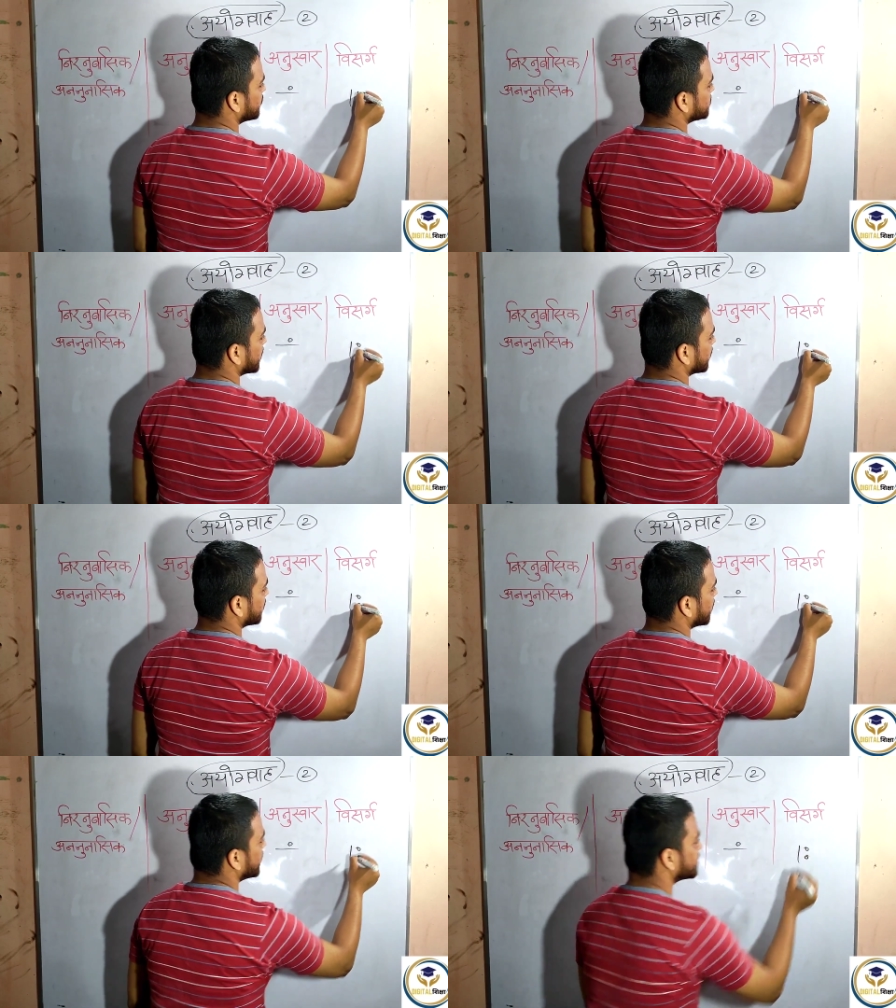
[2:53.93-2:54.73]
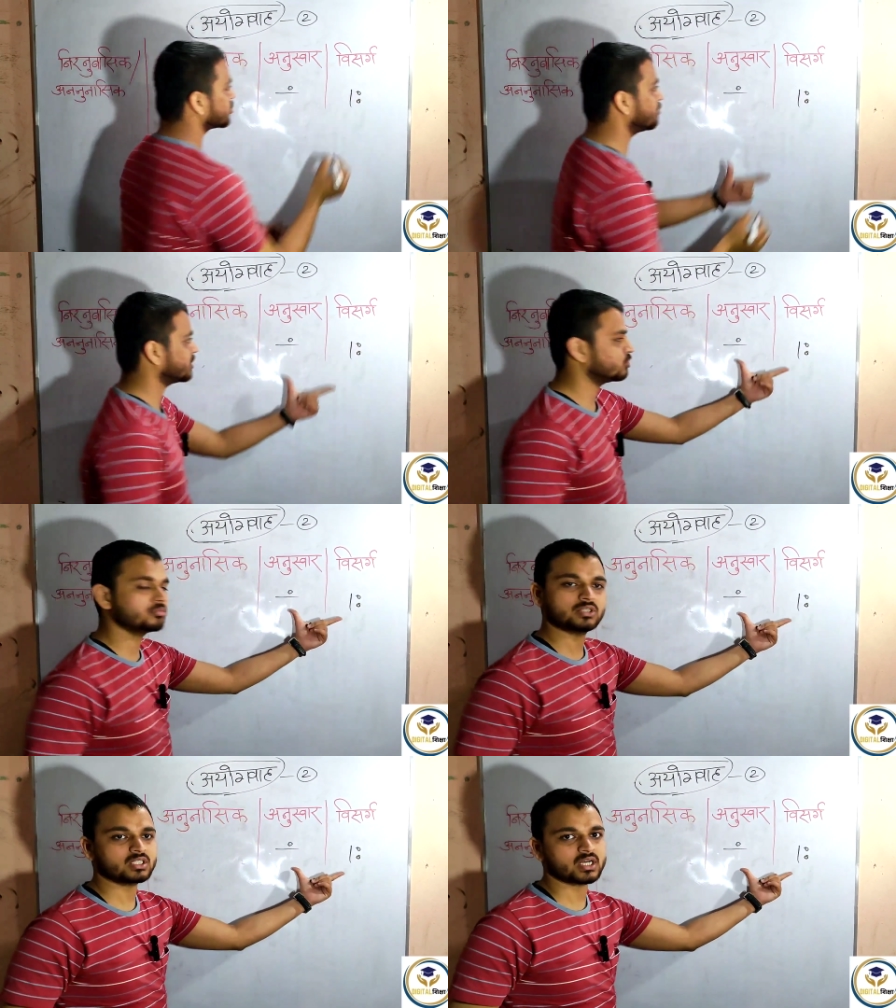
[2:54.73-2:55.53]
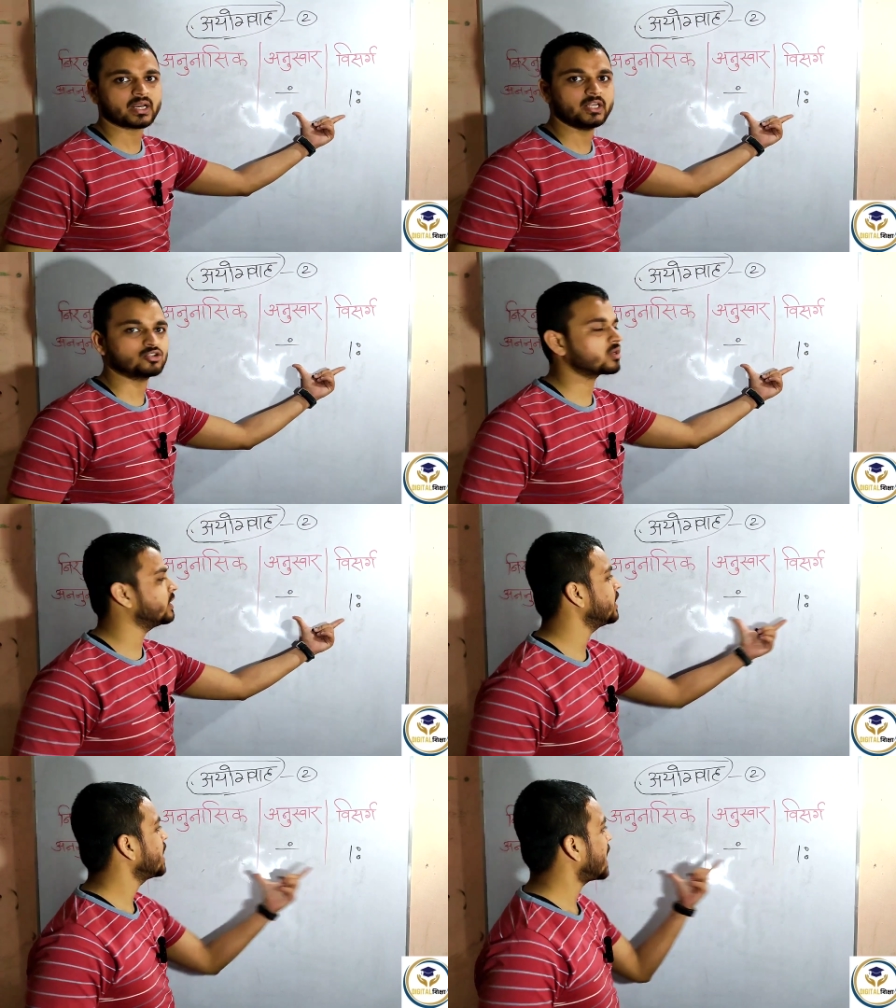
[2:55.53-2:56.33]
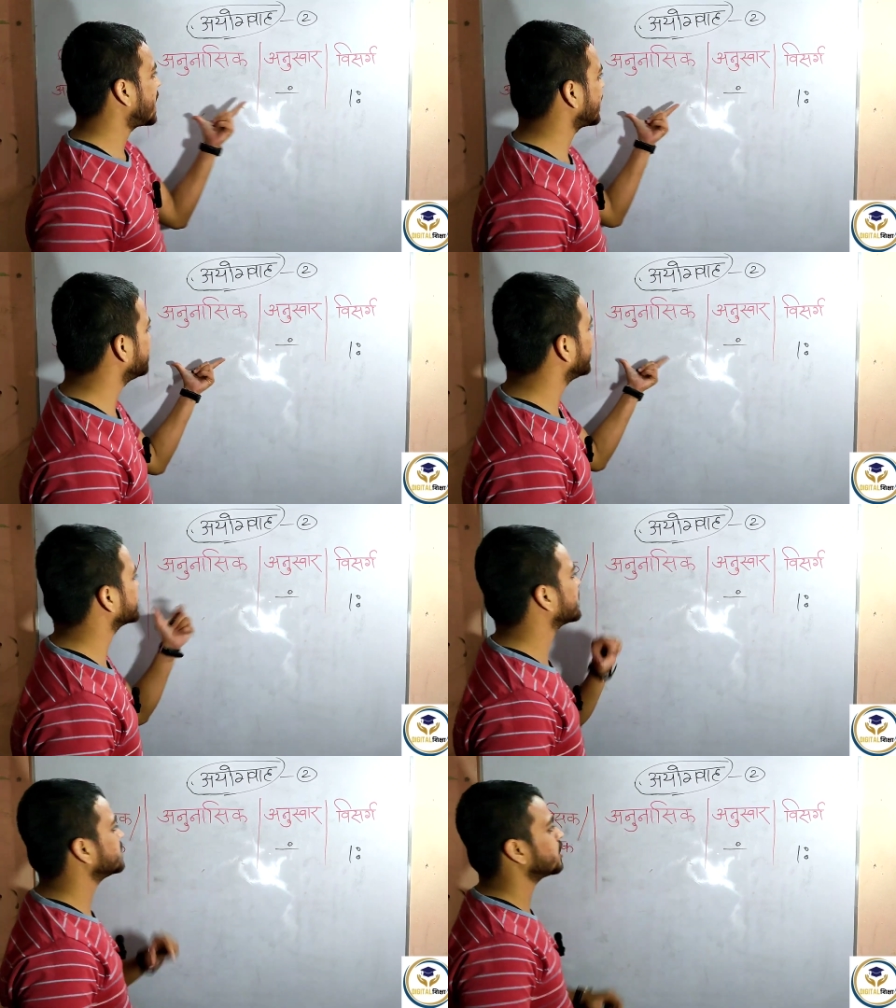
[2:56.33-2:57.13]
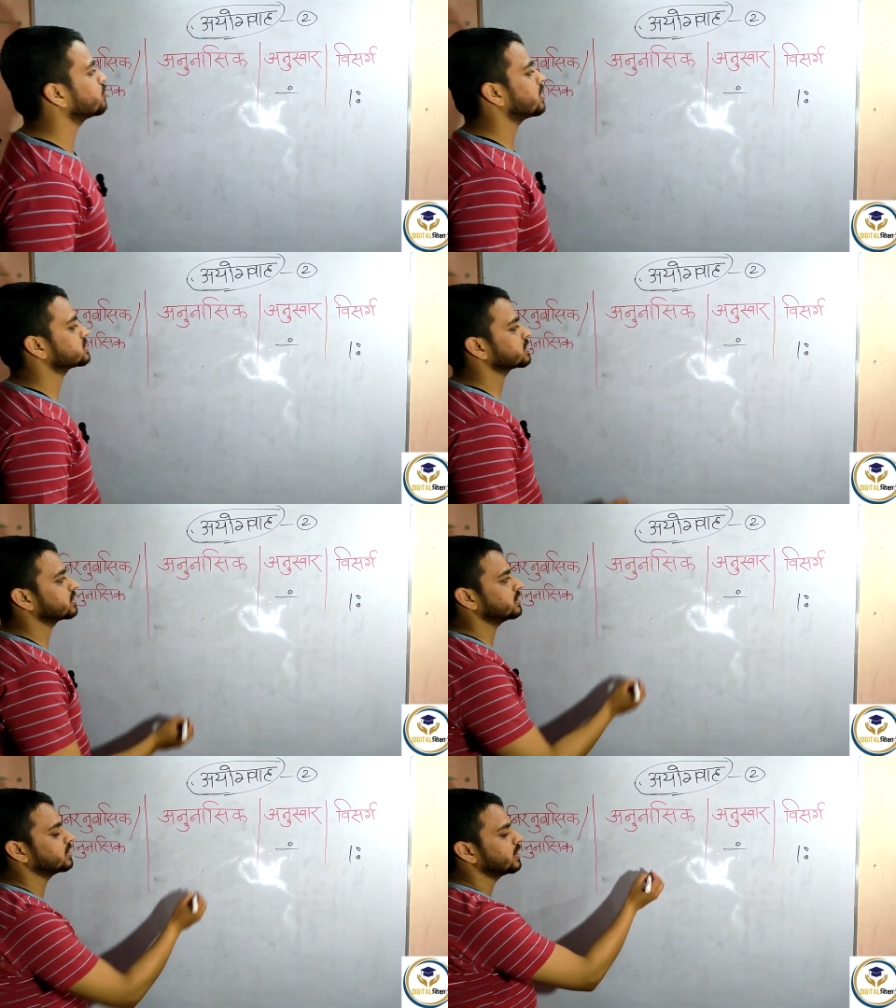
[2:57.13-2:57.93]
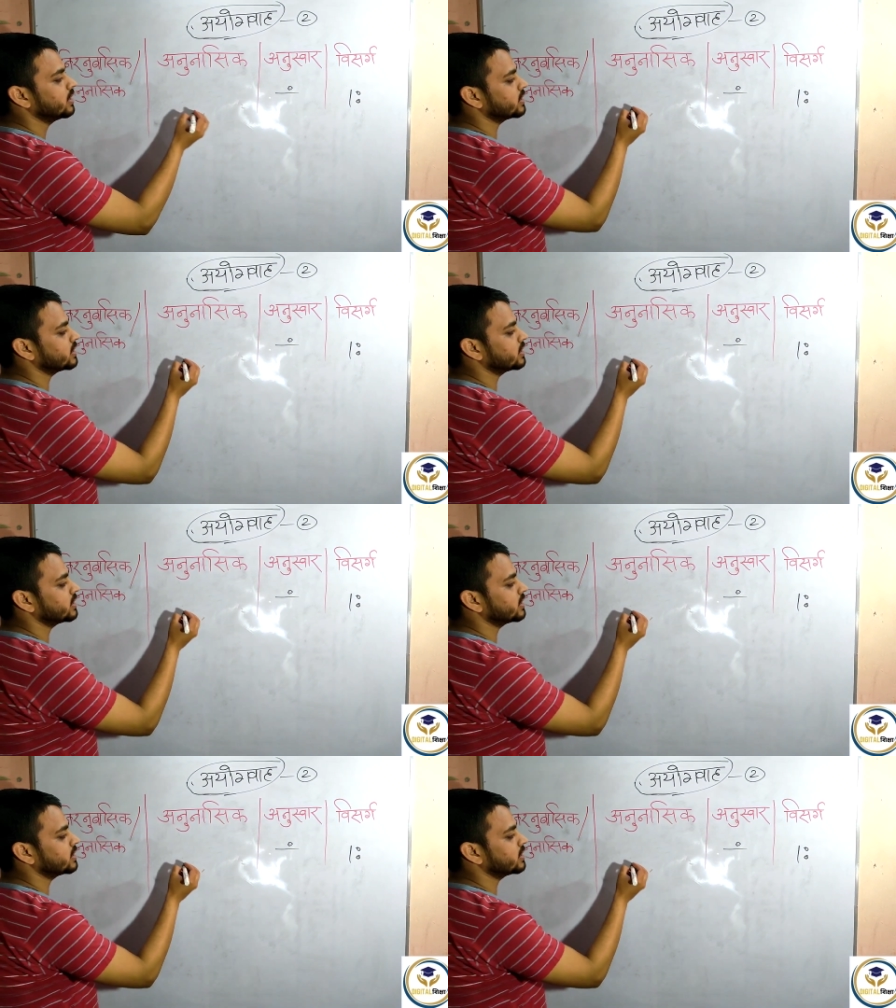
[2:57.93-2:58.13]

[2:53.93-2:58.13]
विसर्ग इसके ऊपर तो हम चर्चा कर ही चुके हैं आगे हम बात करते हैं अनुनासिक की